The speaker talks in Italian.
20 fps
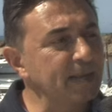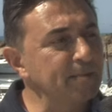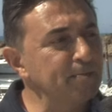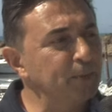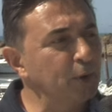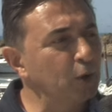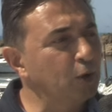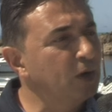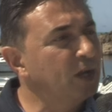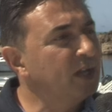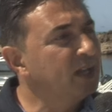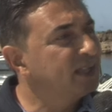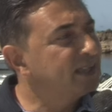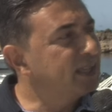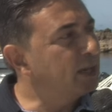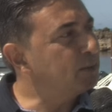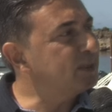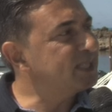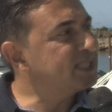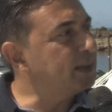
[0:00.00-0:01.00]
esempio
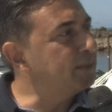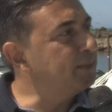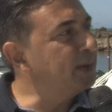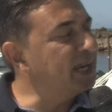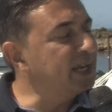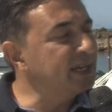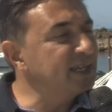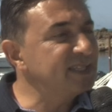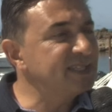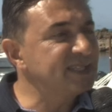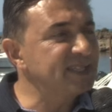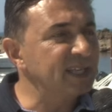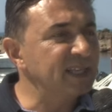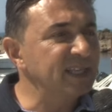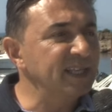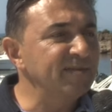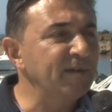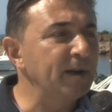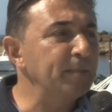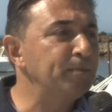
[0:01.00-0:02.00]
da questa bella
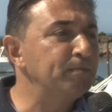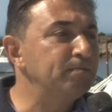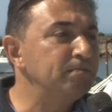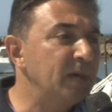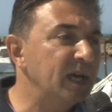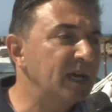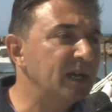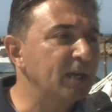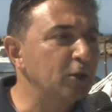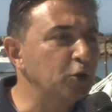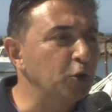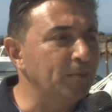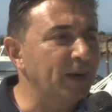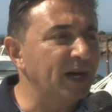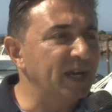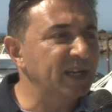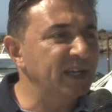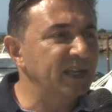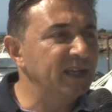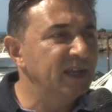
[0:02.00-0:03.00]
iniziativa e, e che
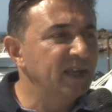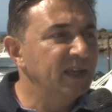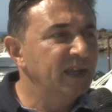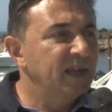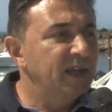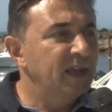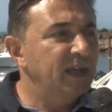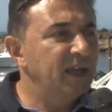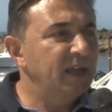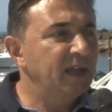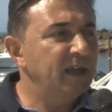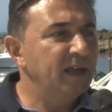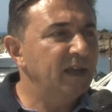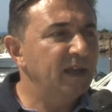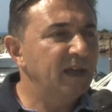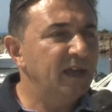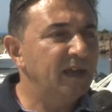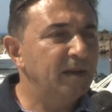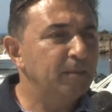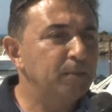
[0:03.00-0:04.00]
domani
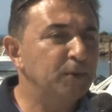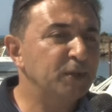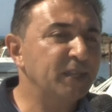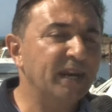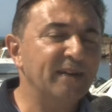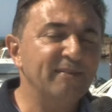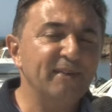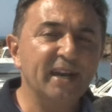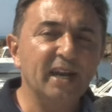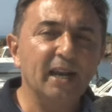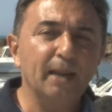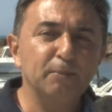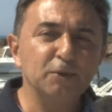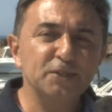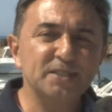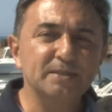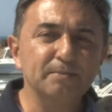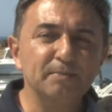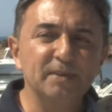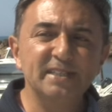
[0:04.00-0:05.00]
eh, poter avere la
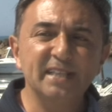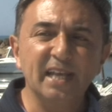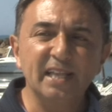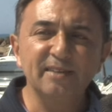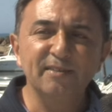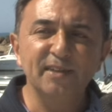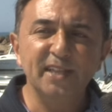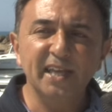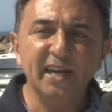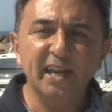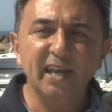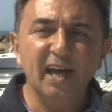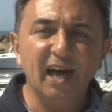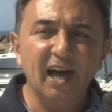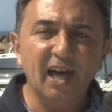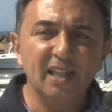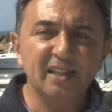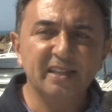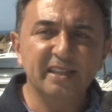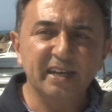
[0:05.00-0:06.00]
possibilità di vedere
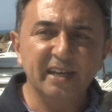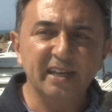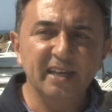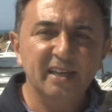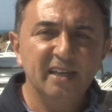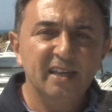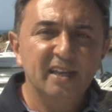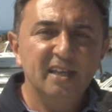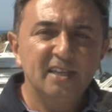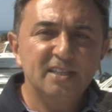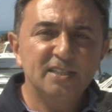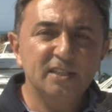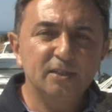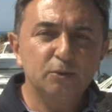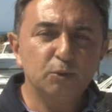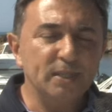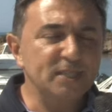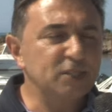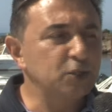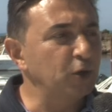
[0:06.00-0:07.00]
altre
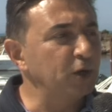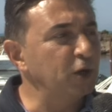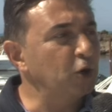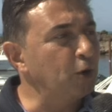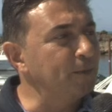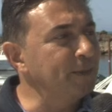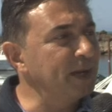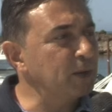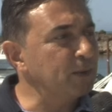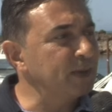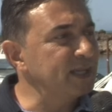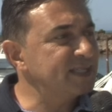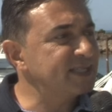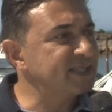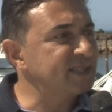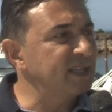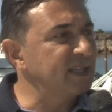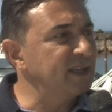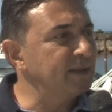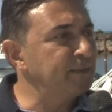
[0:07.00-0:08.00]
situazioni come
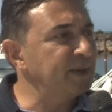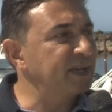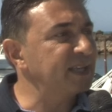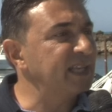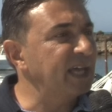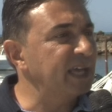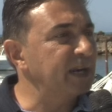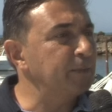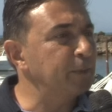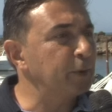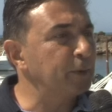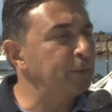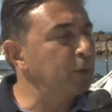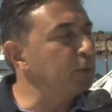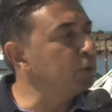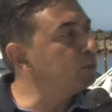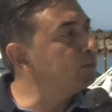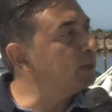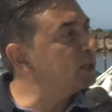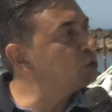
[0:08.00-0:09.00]
queste per dare
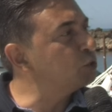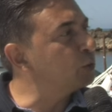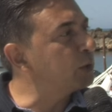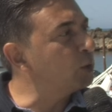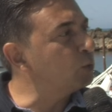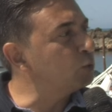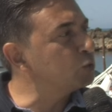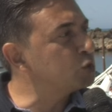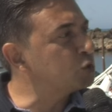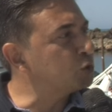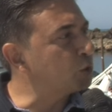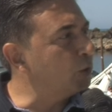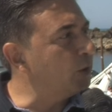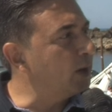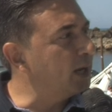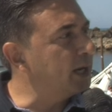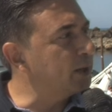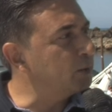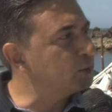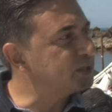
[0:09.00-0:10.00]
proprio maggiore
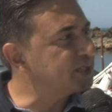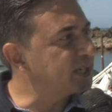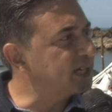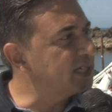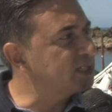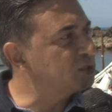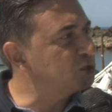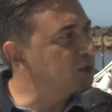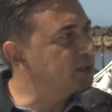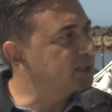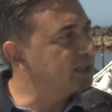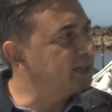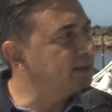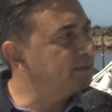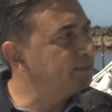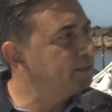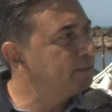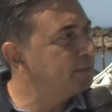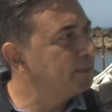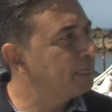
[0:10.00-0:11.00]
lustro alla nostra
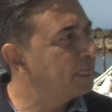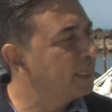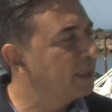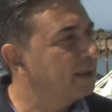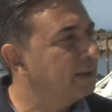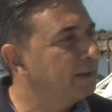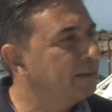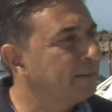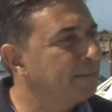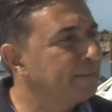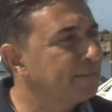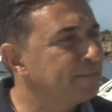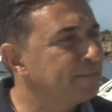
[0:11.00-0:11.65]
città. C'è